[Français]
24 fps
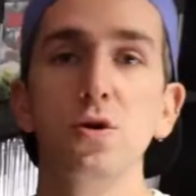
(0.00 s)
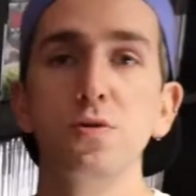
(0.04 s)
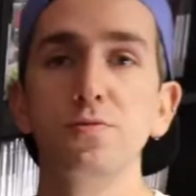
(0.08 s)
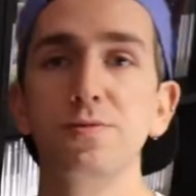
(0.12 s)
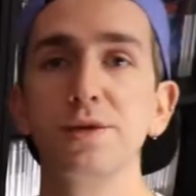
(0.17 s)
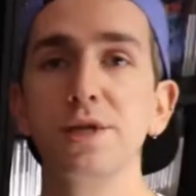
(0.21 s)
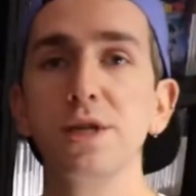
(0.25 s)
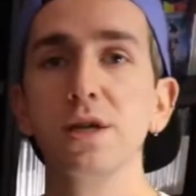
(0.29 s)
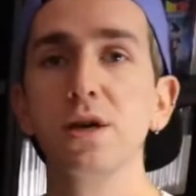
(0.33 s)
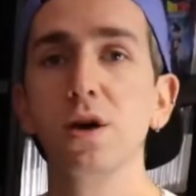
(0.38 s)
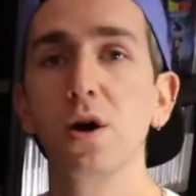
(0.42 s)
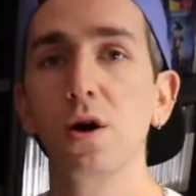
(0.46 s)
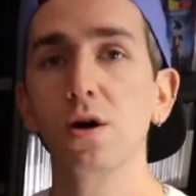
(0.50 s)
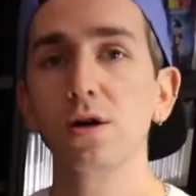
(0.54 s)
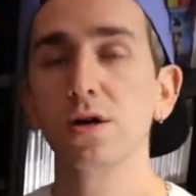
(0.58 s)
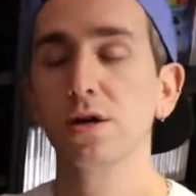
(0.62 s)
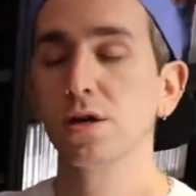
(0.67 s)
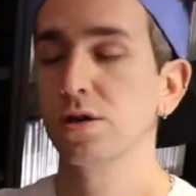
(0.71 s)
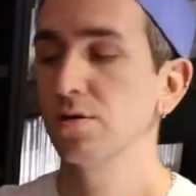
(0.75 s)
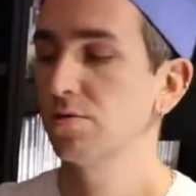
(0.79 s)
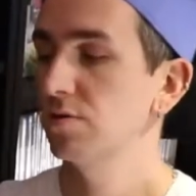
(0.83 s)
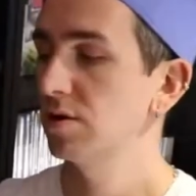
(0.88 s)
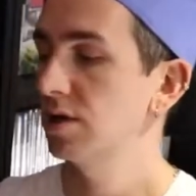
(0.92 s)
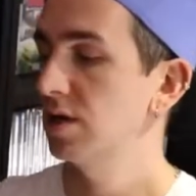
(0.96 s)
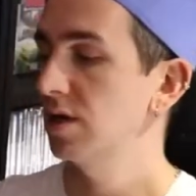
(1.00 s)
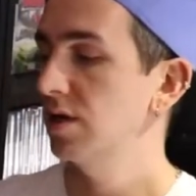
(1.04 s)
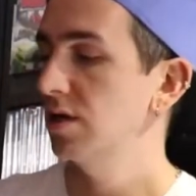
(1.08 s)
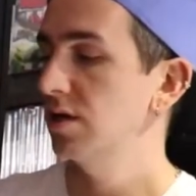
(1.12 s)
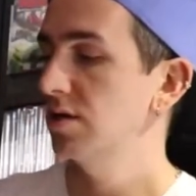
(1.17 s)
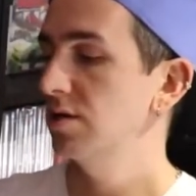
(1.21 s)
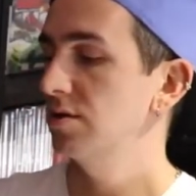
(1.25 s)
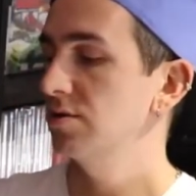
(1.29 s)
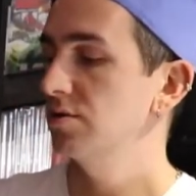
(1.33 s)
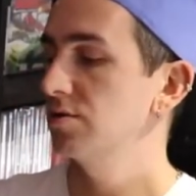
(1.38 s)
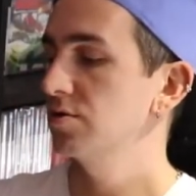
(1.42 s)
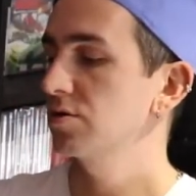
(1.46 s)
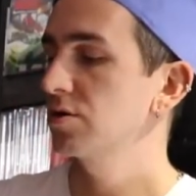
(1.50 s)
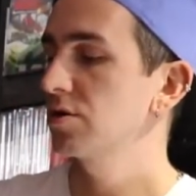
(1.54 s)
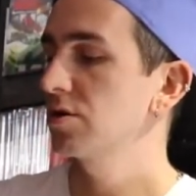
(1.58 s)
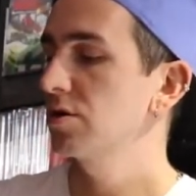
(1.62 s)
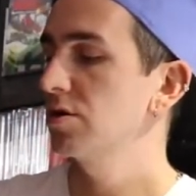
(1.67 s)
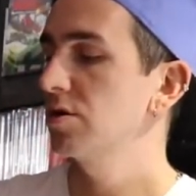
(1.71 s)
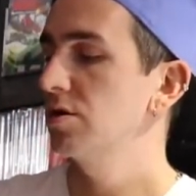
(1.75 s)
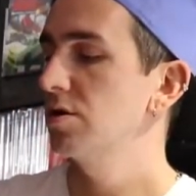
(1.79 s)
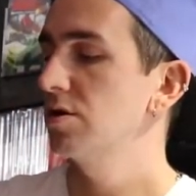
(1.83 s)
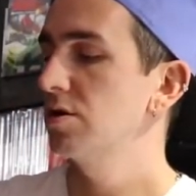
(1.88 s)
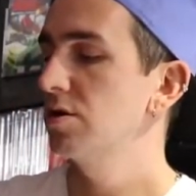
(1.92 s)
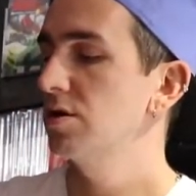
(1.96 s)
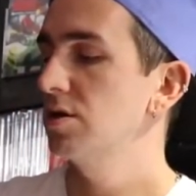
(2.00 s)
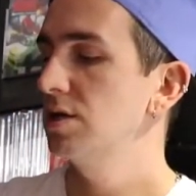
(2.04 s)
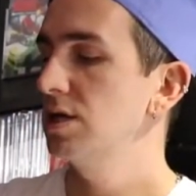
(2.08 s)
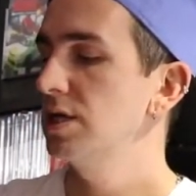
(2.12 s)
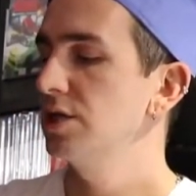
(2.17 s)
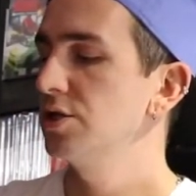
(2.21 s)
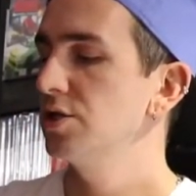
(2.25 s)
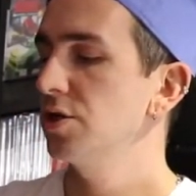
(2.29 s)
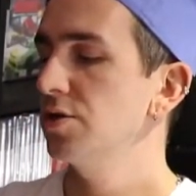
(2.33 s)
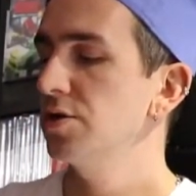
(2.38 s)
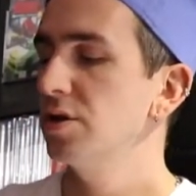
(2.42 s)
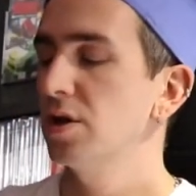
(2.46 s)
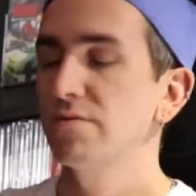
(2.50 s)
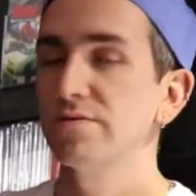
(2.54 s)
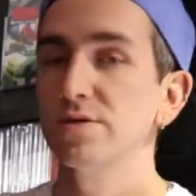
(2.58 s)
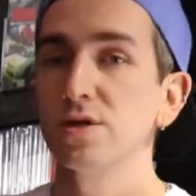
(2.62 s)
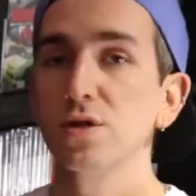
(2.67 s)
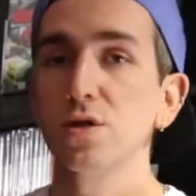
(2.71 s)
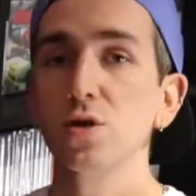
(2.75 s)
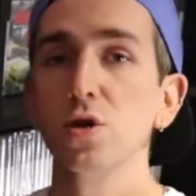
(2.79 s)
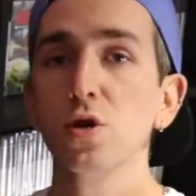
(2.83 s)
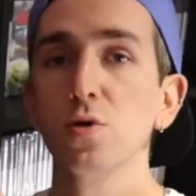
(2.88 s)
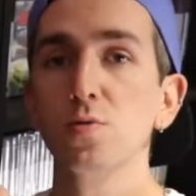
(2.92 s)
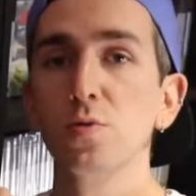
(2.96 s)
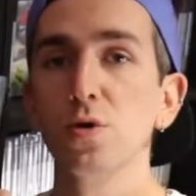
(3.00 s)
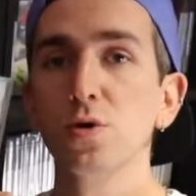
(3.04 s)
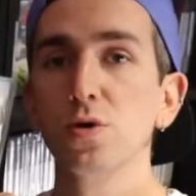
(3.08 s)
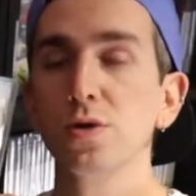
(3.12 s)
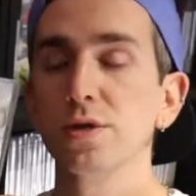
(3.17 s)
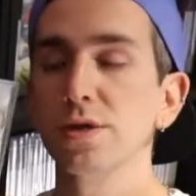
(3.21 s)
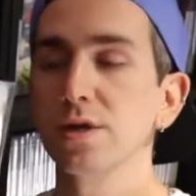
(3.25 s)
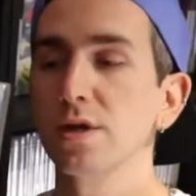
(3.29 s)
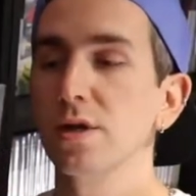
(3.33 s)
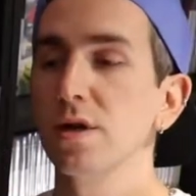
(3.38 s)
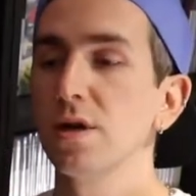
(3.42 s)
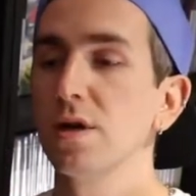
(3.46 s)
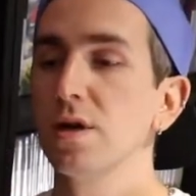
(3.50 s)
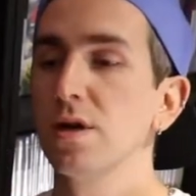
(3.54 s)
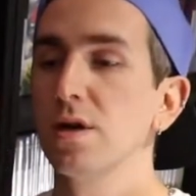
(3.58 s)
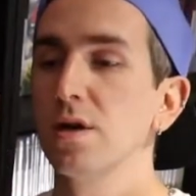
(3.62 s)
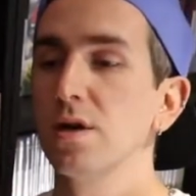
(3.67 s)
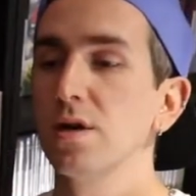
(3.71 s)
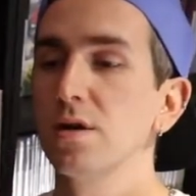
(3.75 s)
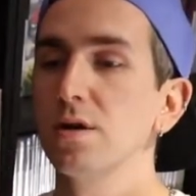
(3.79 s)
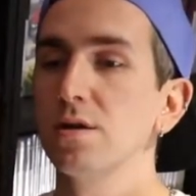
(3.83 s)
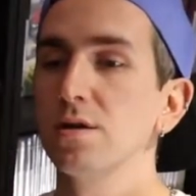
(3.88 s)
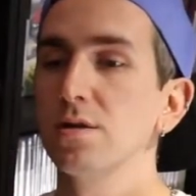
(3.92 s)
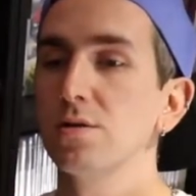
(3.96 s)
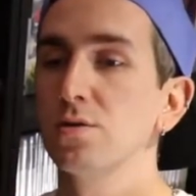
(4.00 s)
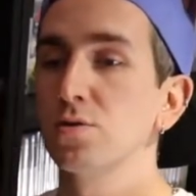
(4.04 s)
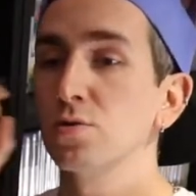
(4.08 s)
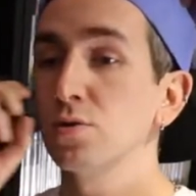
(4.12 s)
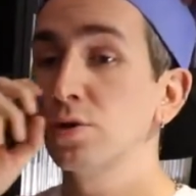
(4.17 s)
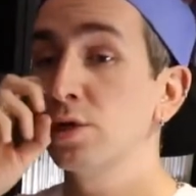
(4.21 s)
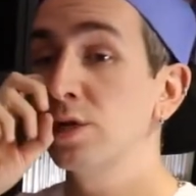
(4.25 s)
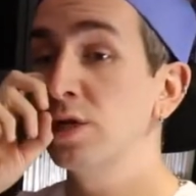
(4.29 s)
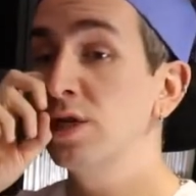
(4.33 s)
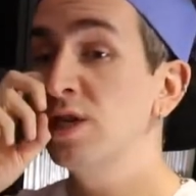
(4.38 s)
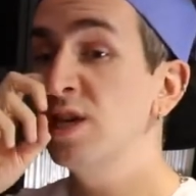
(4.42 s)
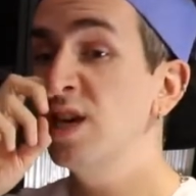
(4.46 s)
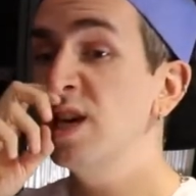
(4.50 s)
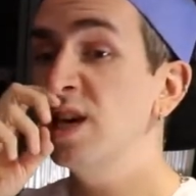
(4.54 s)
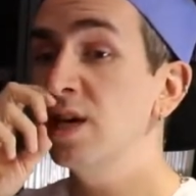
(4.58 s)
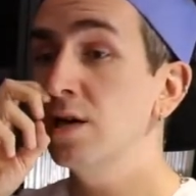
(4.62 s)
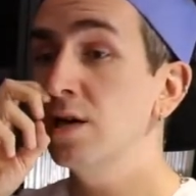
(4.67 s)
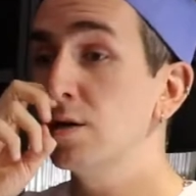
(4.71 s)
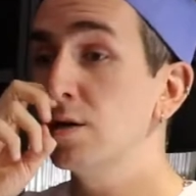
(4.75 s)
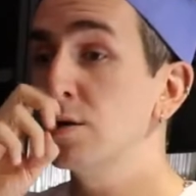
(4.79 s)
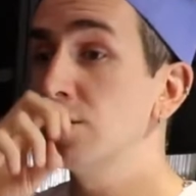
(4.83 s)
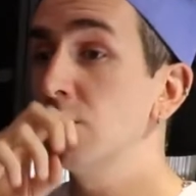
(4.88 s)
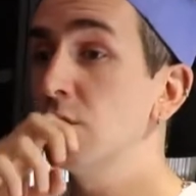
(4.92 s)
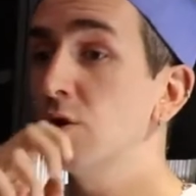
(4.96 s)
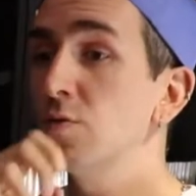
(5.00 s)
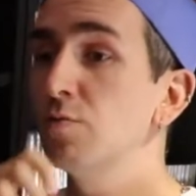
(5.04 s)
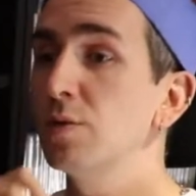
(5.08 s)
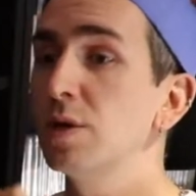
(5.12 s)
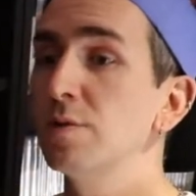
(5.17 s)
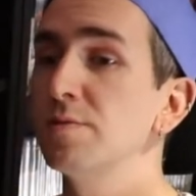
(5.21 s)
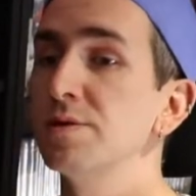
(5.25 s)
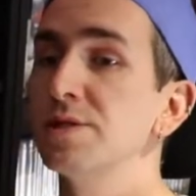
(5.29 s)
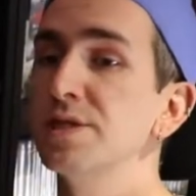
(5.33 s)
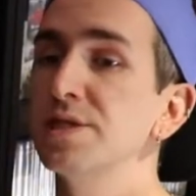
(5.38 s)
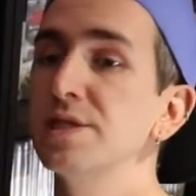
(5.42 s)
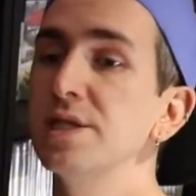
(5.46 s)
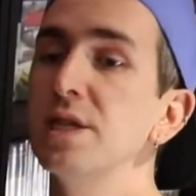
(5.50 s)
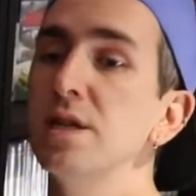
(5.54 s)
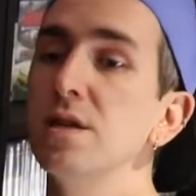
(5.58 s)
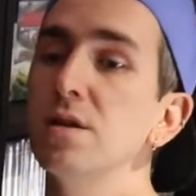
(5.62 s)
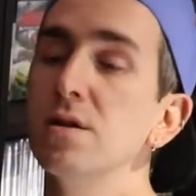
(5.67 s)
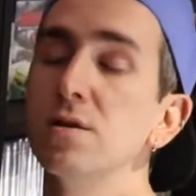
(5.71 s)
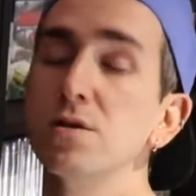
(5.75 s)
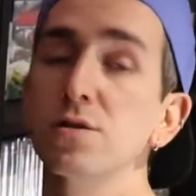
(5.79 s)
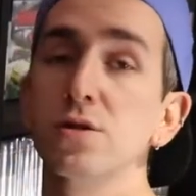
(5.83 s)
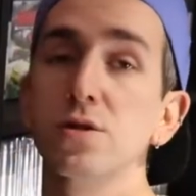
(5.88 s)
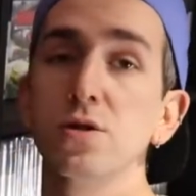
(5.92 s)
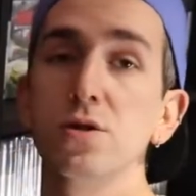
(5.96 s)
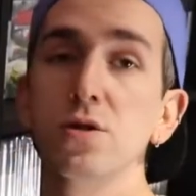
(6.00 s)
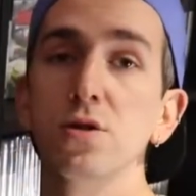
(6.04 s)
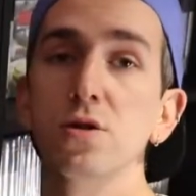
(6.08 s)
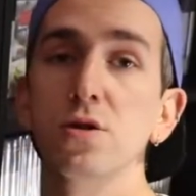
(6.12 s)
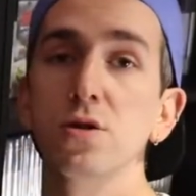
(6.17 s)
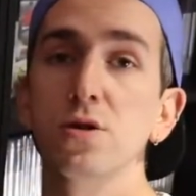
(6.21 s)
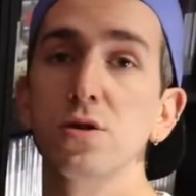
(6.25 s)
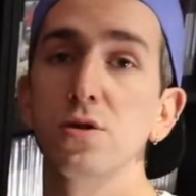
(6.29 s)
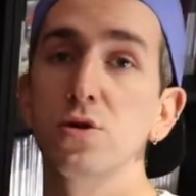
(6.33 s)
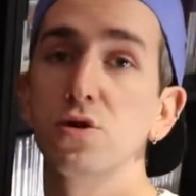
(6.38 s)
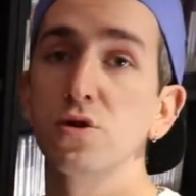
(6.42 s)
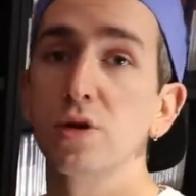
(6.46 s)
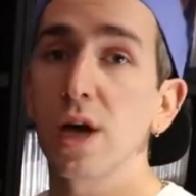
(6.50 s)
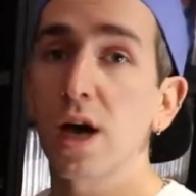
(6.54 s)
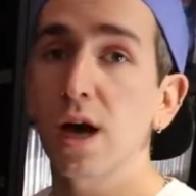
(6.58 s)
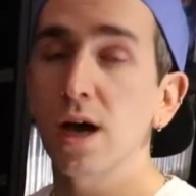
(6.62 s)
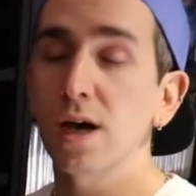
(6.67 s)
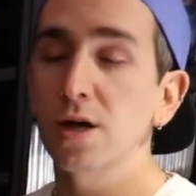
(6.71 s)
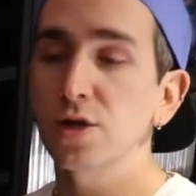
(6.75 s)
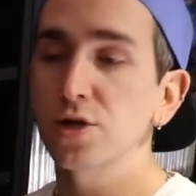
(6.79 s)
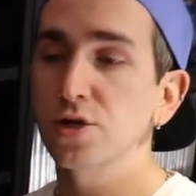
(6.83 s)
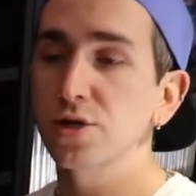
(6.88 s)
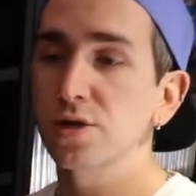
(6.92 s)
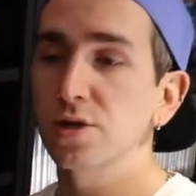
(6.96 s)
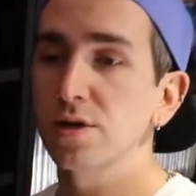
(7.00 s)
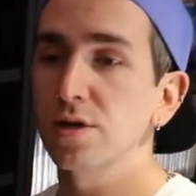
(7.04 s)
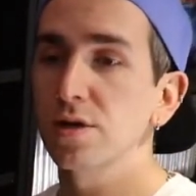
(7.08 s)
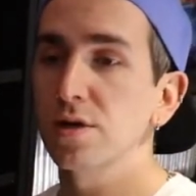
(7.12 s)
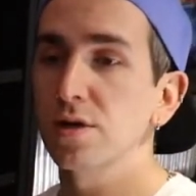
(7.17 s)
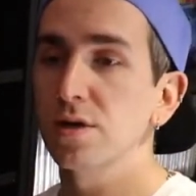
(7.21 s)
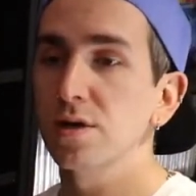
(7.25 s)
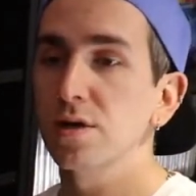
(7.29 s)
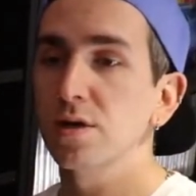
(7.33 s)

le petit croc, voilà, donc euh, Legend of the Gobos, donc qui euh, dans le même style que le Crash,